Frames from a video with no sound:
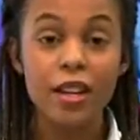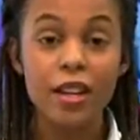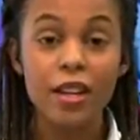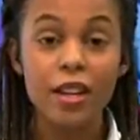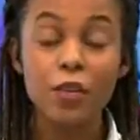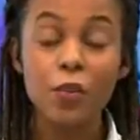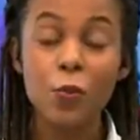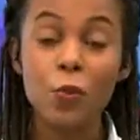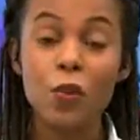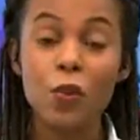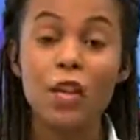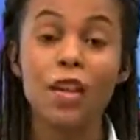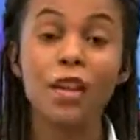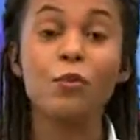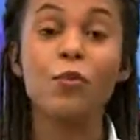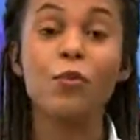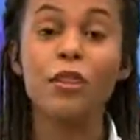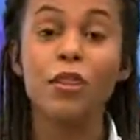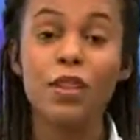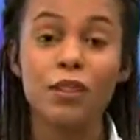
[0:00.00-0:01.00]
Isso porque
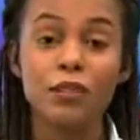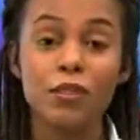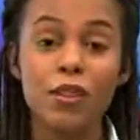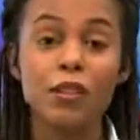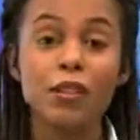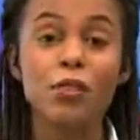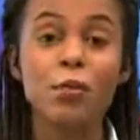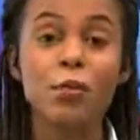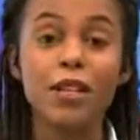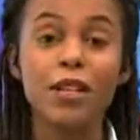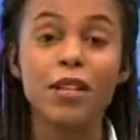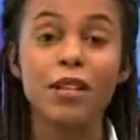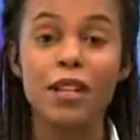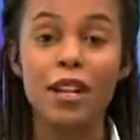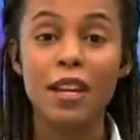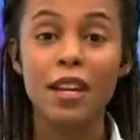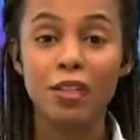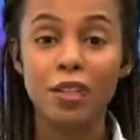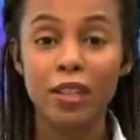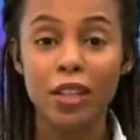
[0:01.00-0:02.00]
muitas vezes o
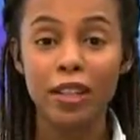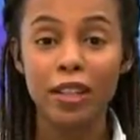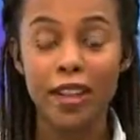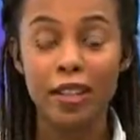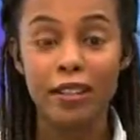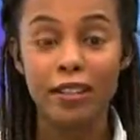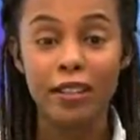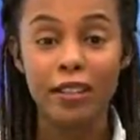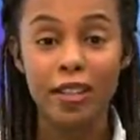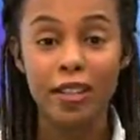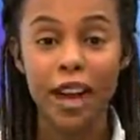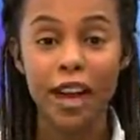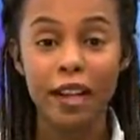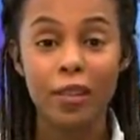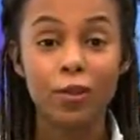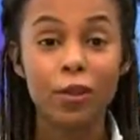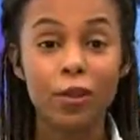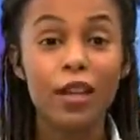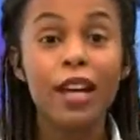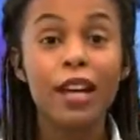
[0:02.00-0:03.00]
paciente que está
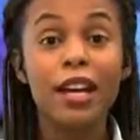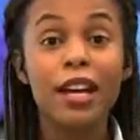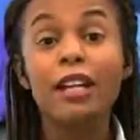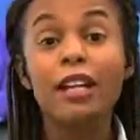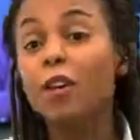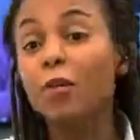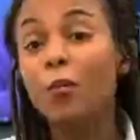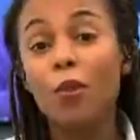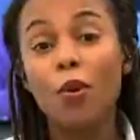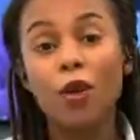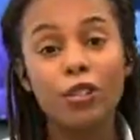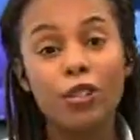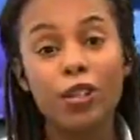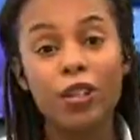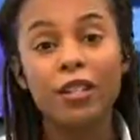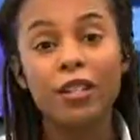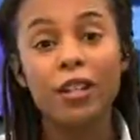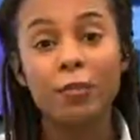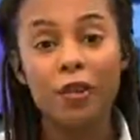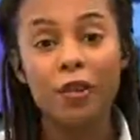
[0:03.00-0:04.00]
internado, ele não pode
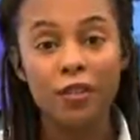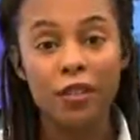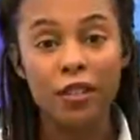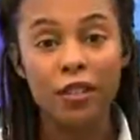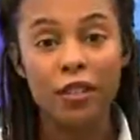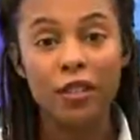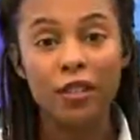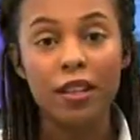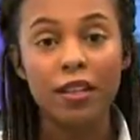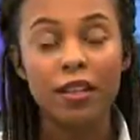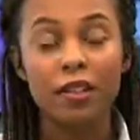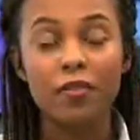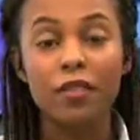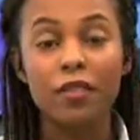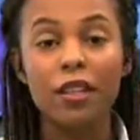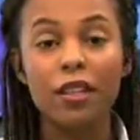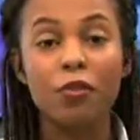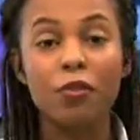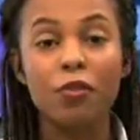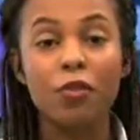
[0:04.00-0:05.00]
receber visita, essa
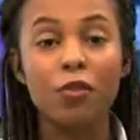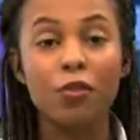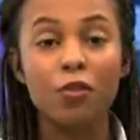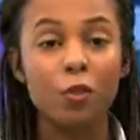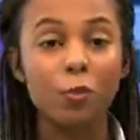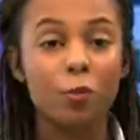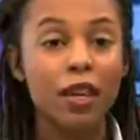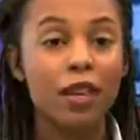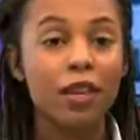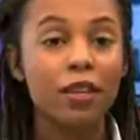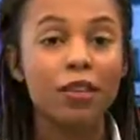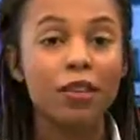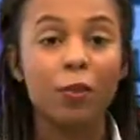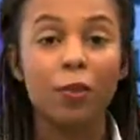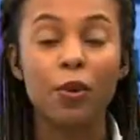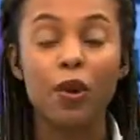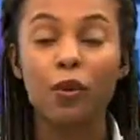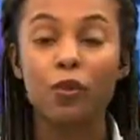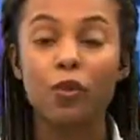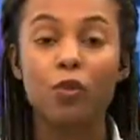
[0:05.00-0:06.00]
visita foi suspensa
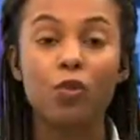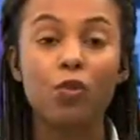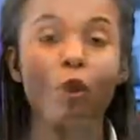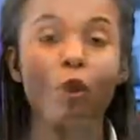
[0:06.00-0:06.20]
por causa de